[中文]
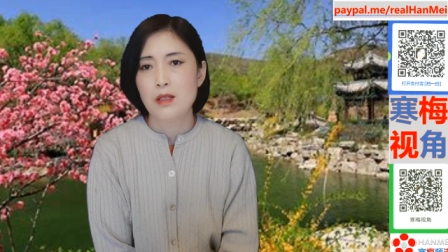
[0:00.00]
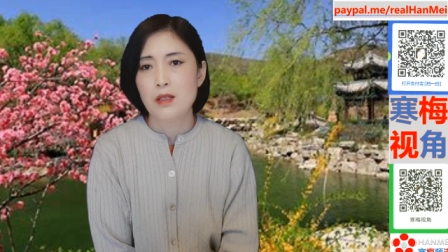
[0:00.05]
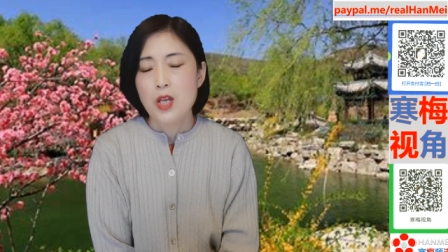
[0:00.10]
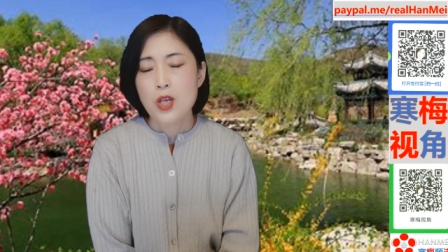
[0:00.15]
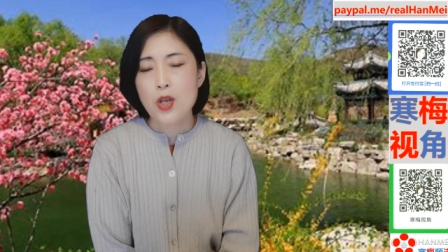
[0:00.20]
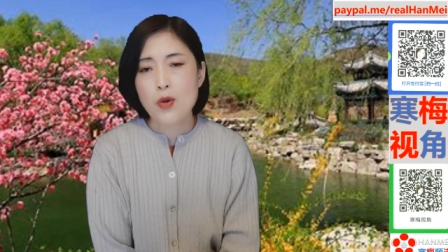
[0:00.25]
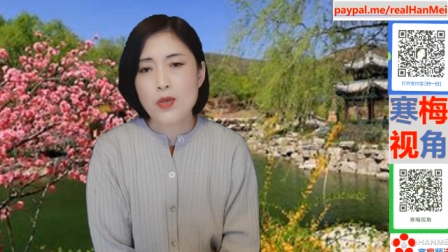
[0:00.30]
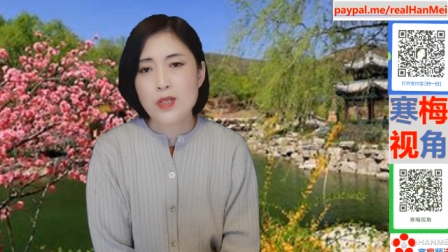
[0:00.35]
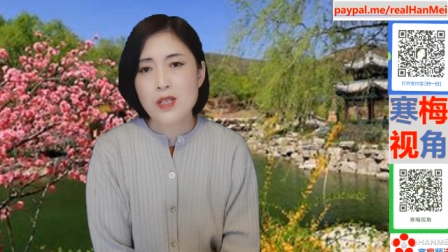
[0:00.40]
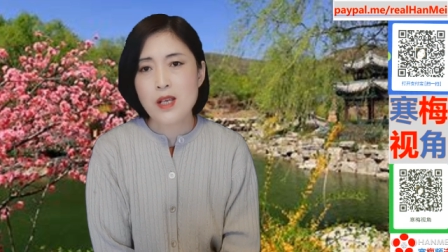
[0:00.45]

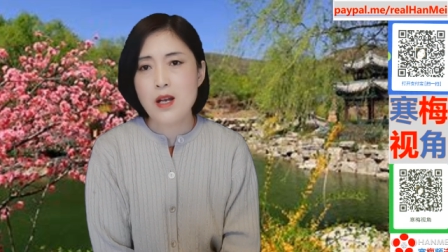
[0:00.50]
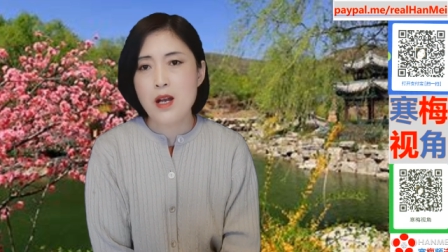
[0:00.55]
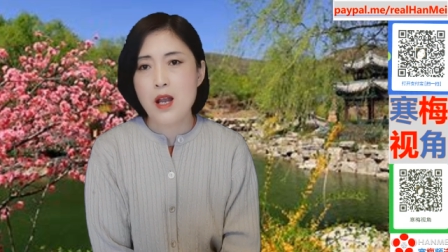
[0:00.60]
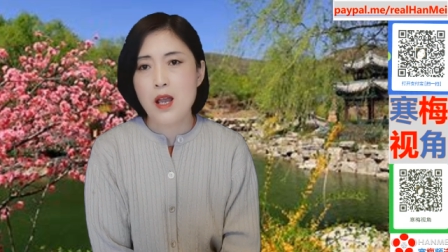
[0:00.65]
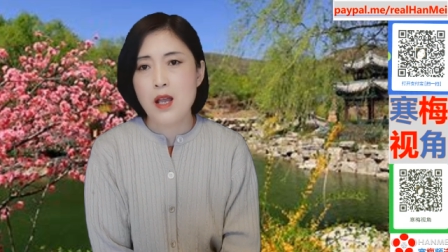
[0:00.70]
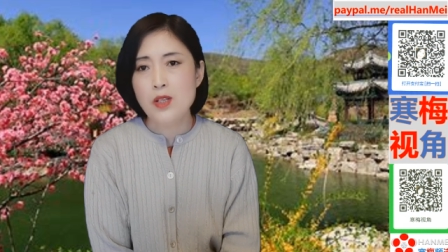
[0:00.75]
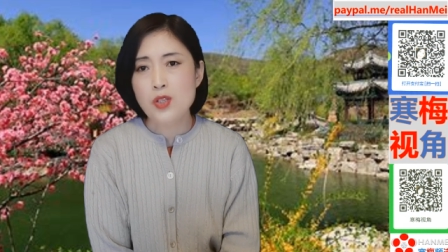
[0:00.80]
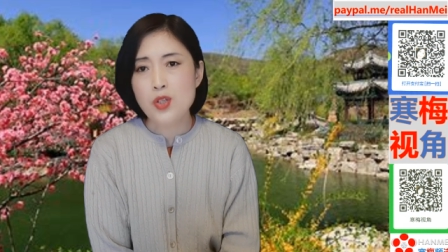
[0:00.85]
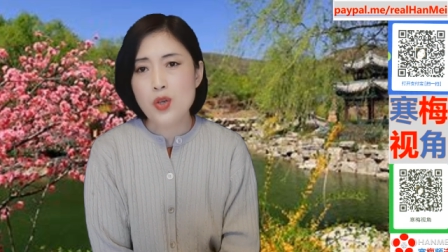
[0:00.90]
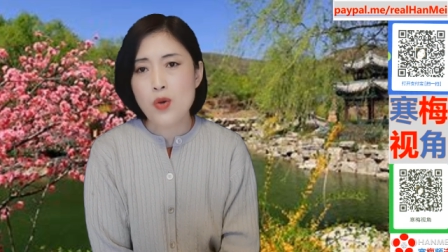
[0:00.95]
有些
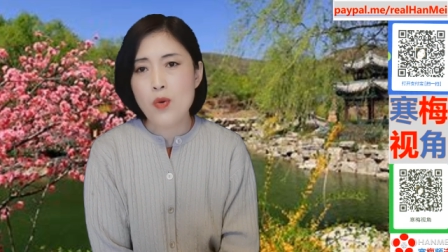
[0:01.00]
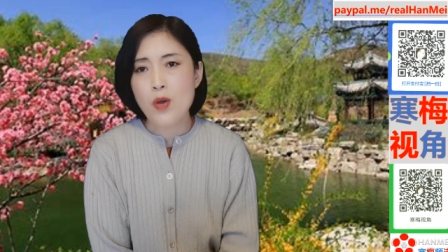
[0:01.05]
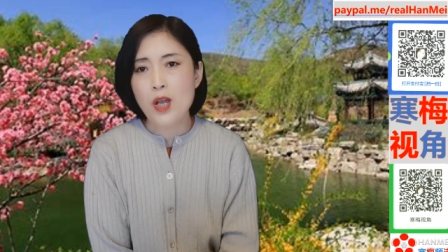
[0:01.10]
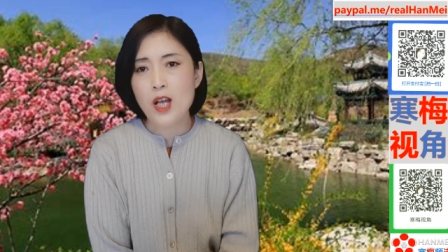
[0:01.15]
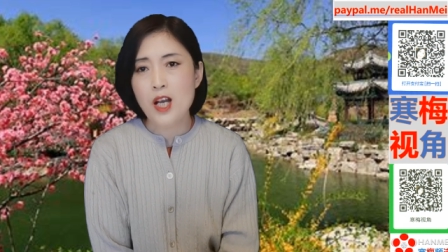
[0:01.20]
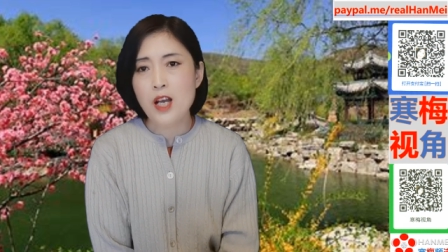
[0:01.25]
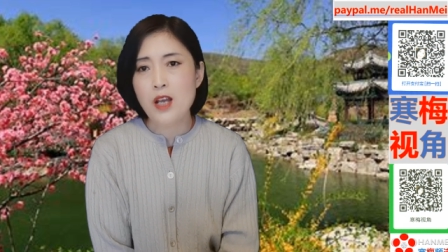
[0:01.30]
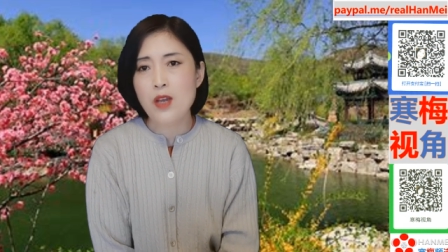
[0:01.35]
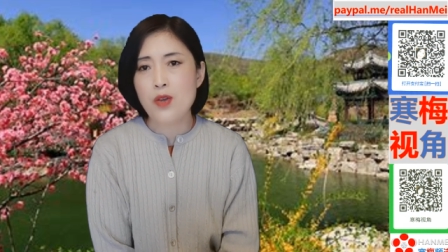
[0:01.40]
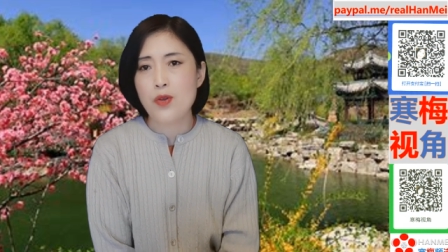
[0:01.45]
人就
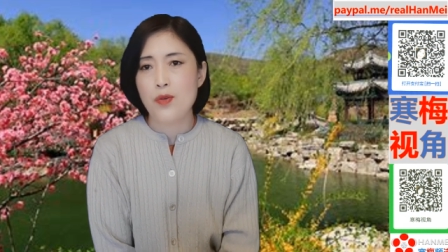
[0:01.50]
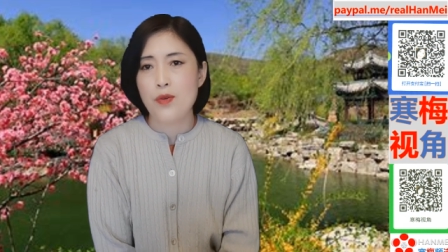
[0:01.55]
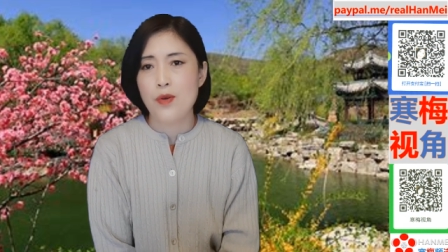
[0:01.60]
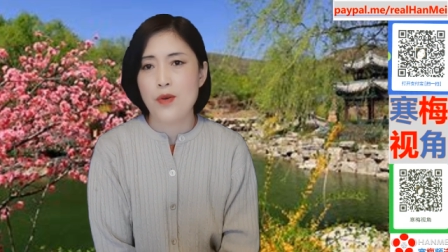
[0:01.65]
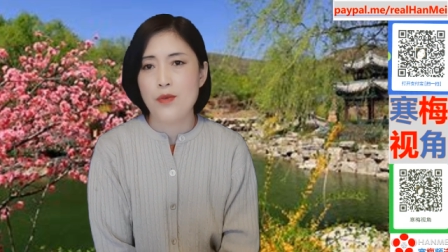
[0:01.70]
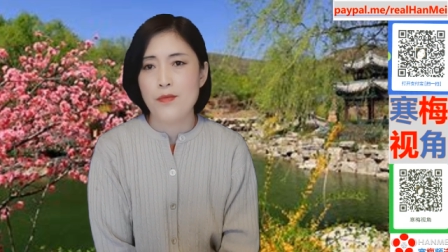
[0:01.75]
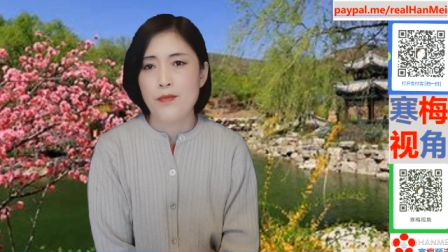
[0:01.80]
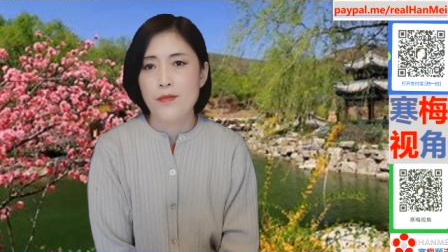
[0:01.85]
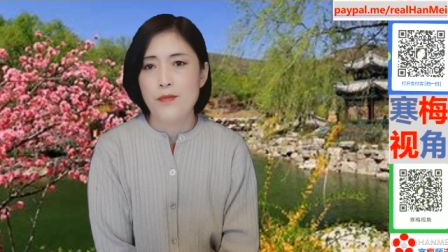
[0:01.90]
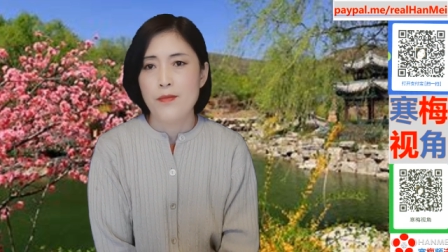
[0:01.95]
会利
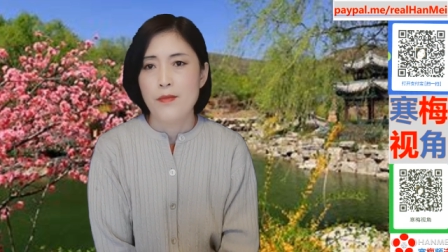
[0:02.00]
用。